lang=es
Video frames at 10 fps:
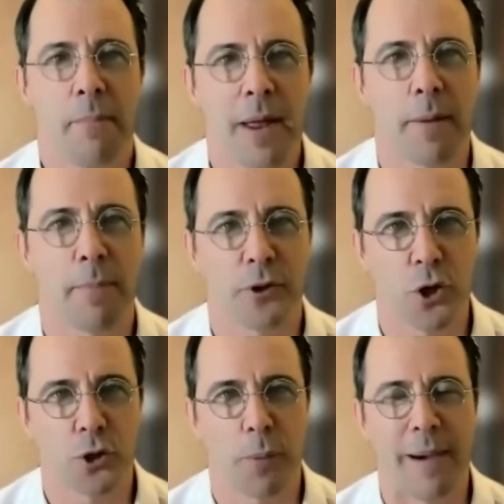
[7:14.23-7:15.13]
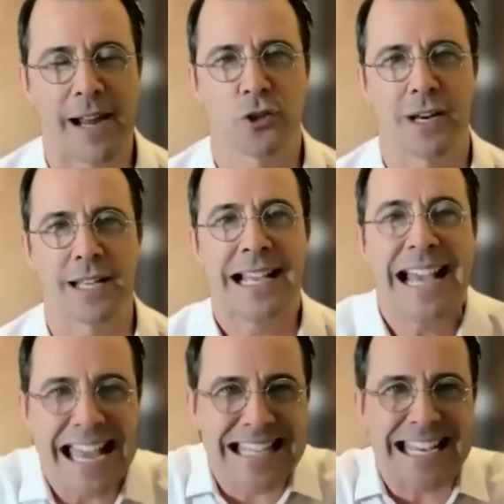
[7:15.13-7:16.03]
me respondieron dos personas.
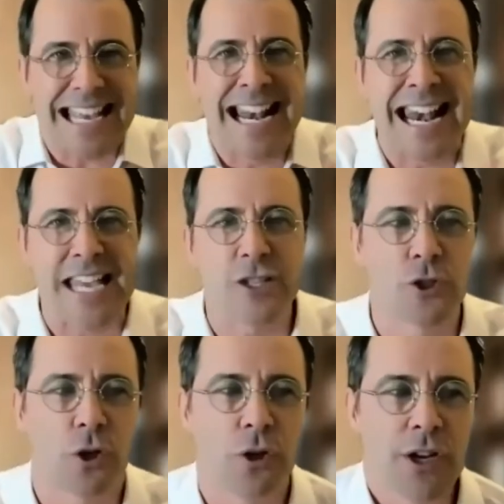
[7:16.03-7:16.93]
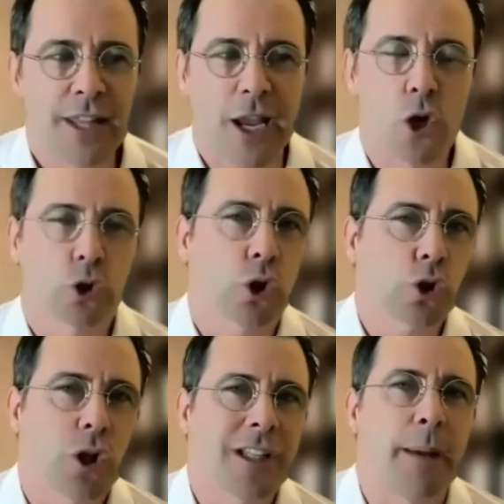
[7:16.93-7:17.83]
Es el hecho de que
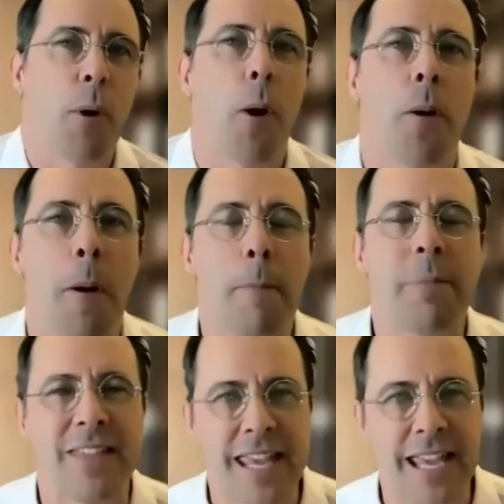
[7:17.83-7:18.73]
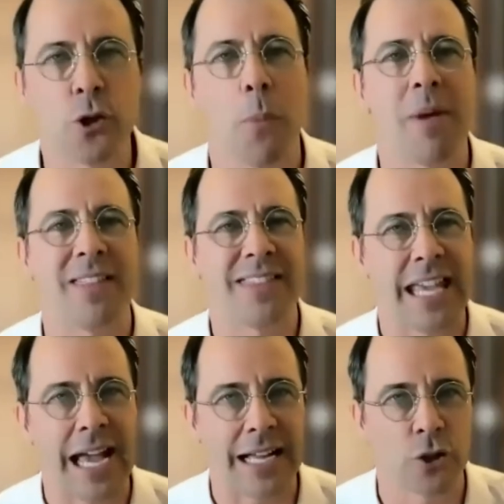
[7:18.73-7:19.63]
nosotros estemos pidiendo,
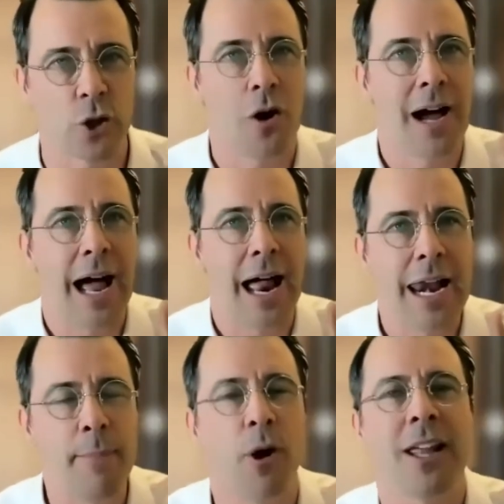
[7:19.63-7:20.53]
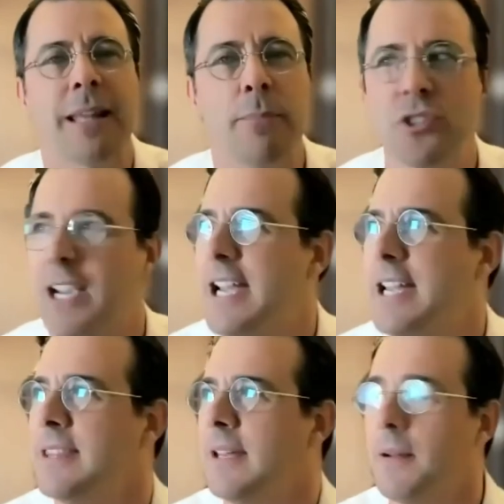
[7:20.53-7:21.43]
mendigando, le molesta a mucha
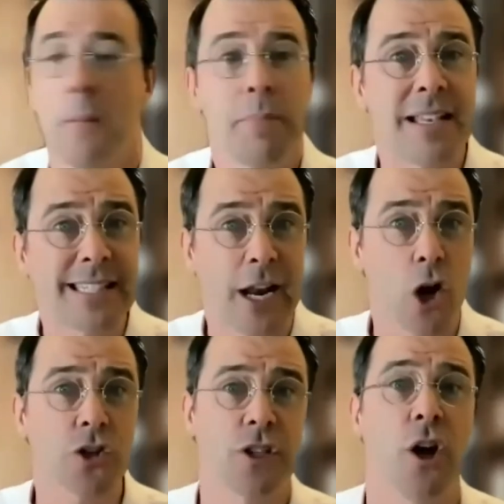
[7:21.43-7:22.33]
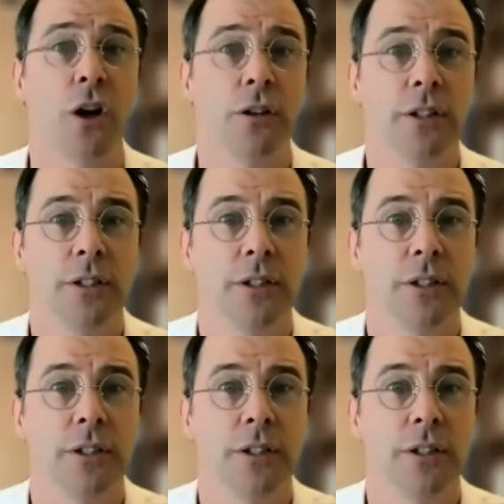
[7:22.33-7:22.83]
gente. Piénselo, si no.